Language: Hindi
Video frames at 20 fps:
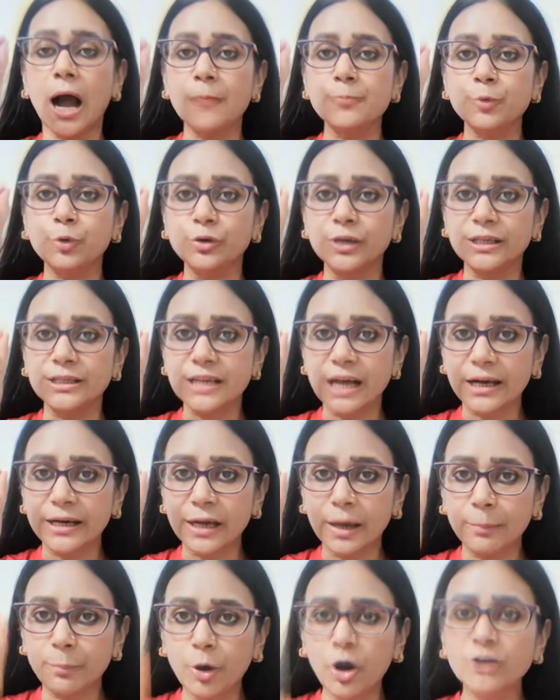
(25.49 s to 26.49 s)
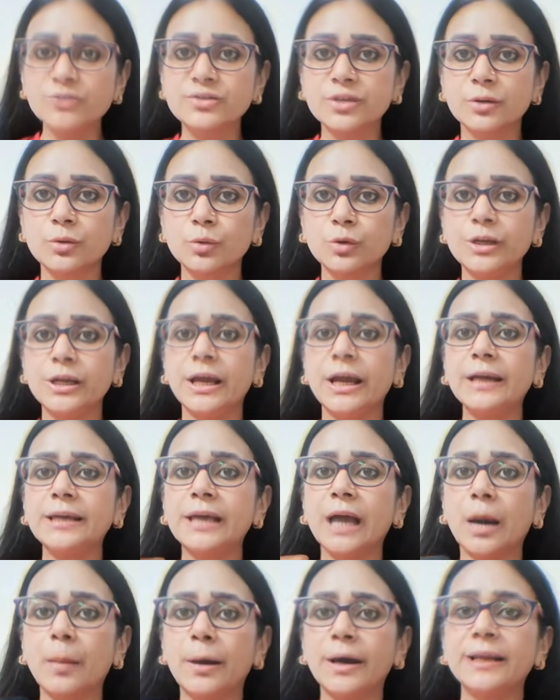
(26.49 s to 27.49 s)
आपको ये जानना बहुत ज़रूरी है
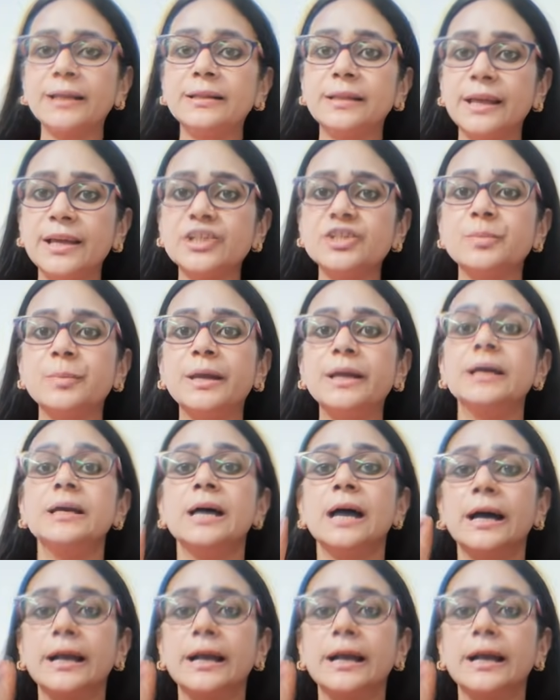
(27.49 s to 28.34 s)
कि हमारे देश में